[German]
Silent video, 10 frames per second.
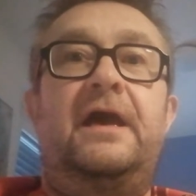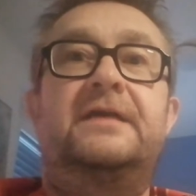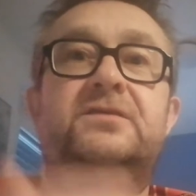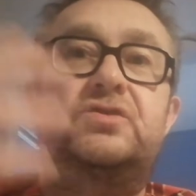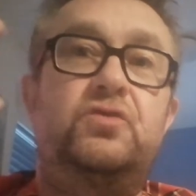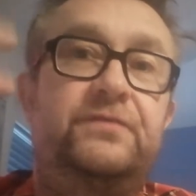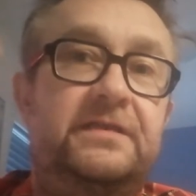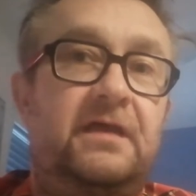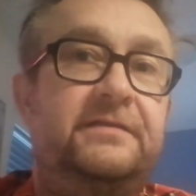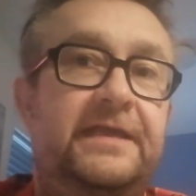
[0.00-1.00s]
Also so wie
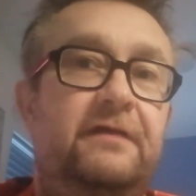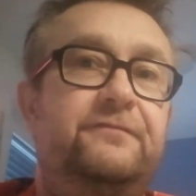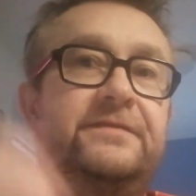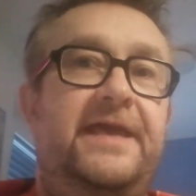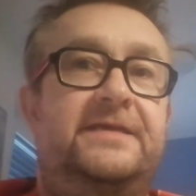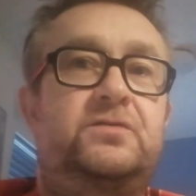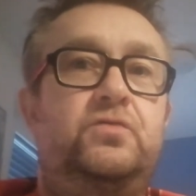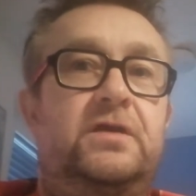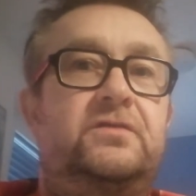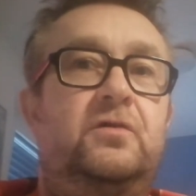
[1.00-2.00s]
ich dann nicht auf den Text
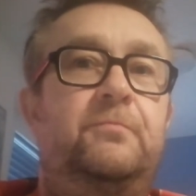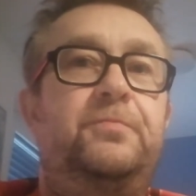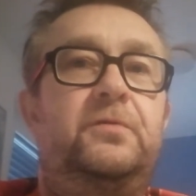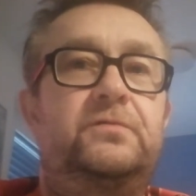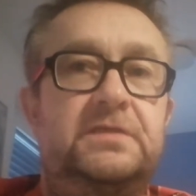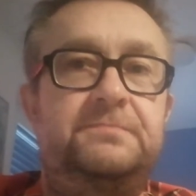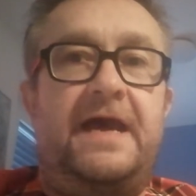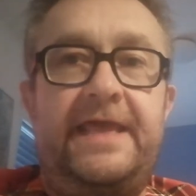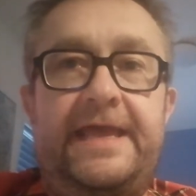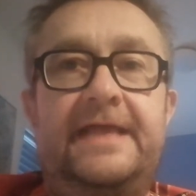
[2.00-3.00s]
gehört habe und das
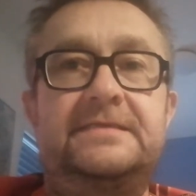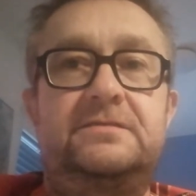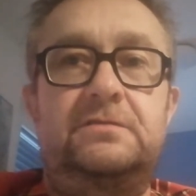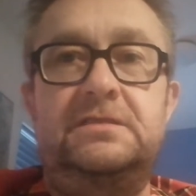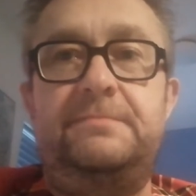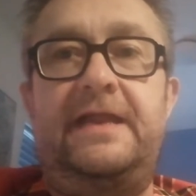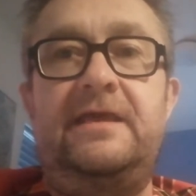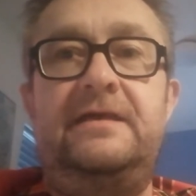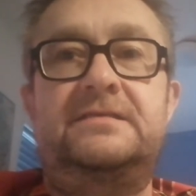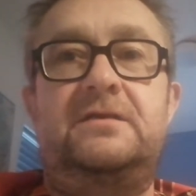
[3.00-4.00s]
meine ich ernst und das meine
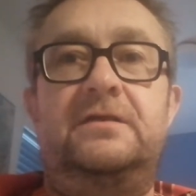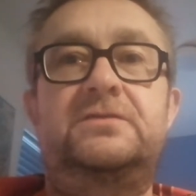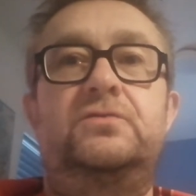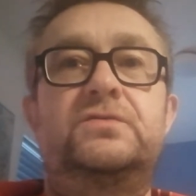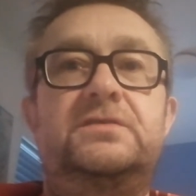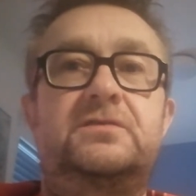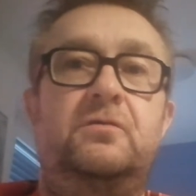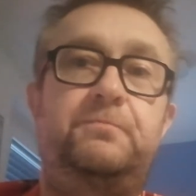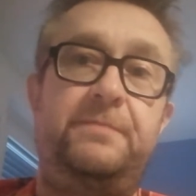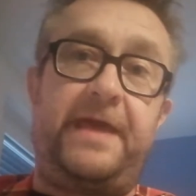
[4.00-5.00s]
ich als ganz großes
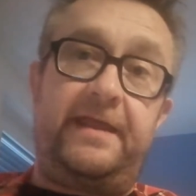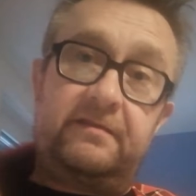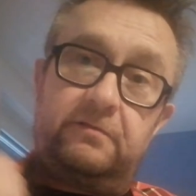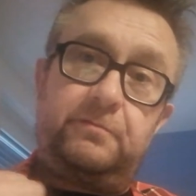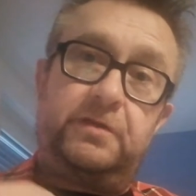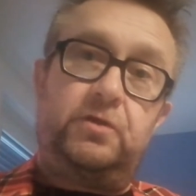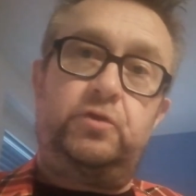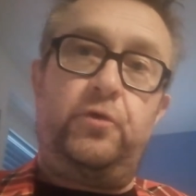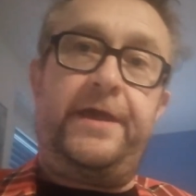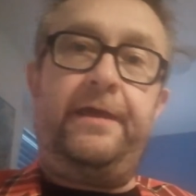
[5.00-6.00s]
Kompliment, habe ich mir
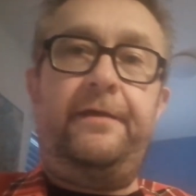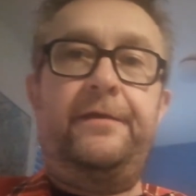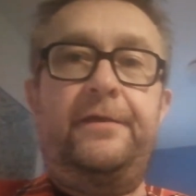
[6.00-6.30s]
gedacht, hey,